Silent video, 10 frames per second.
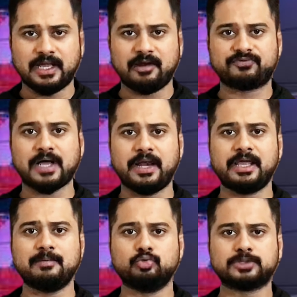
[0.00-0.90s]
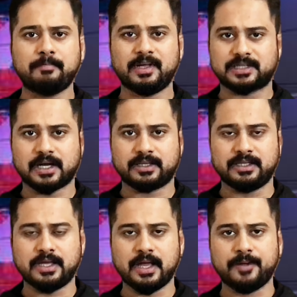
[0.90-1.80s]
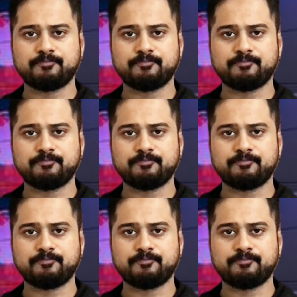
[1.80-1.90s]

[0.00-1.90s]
गिरफ्तारी की मजम्मत कर दी है